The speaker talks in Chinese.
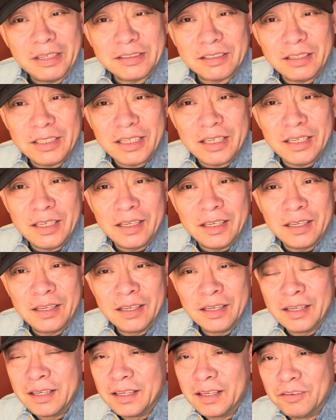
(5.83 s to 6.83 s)
小丽，
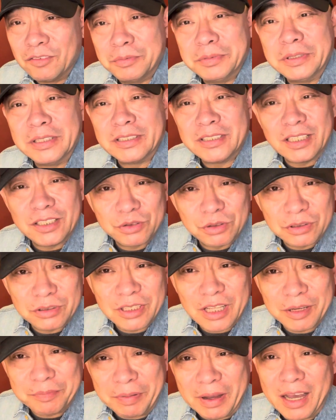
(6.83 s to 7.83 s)
我们得先说说
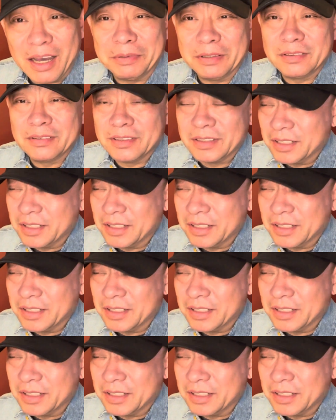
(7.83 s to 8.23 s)
他爸爸